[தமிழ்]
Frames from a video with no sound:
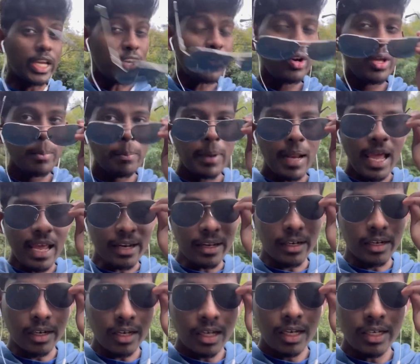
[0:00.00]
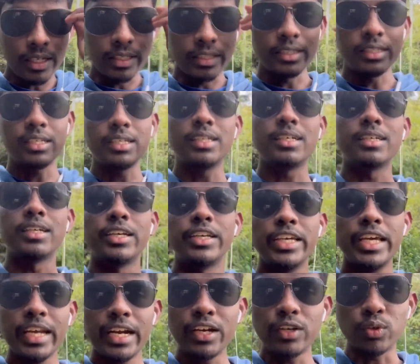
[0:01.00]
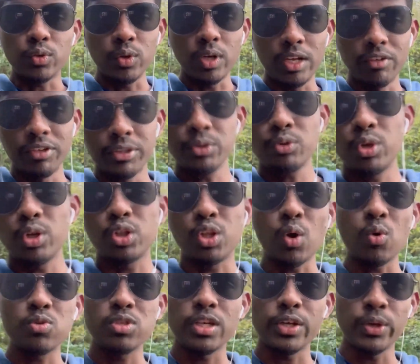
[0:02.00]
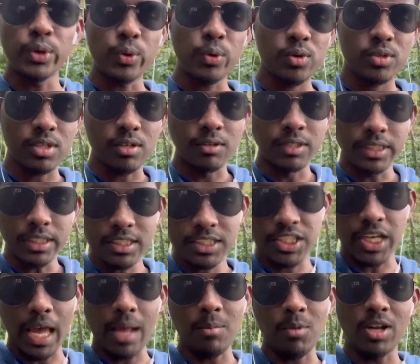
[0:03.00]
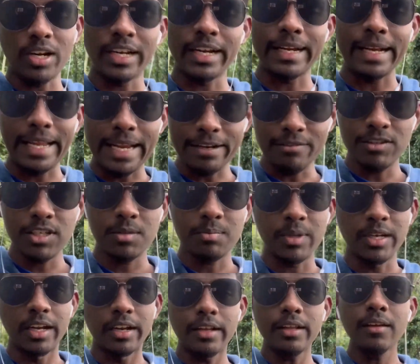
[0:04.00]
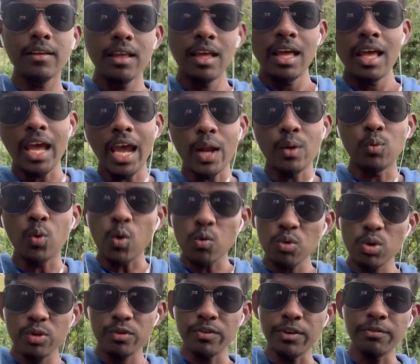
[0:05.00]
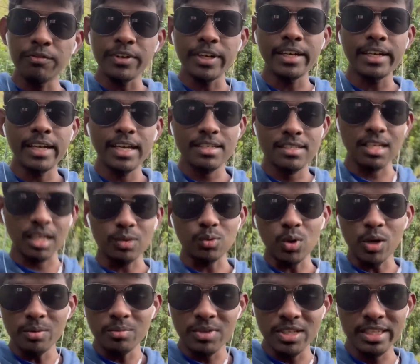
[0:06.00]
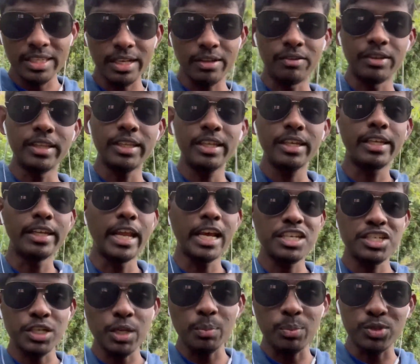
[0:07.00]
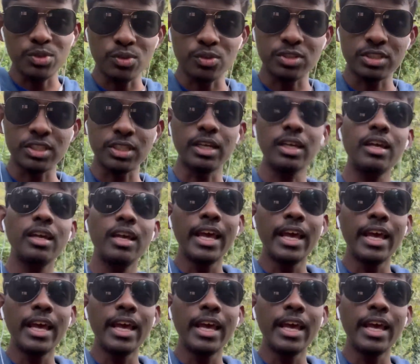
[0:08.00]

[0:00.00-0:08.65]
என்னுடைய பிளான் என்னென்னா இந்த இயர் எண்ட்குள்ளே வந்து ஒரு தௌசண்ட் யூரோஸை வந்து ஷேர் மார்க்கெட்டில் இன்வெஸ்ட் பண்ணிவிட்டு அண்ட் ஒவ்வொரு ஃபிஃப்டீன் டேஸ் ஆர் ஒன் மந்தில் வந்து நெக்ஸ்ட் எபிசோட்ஸை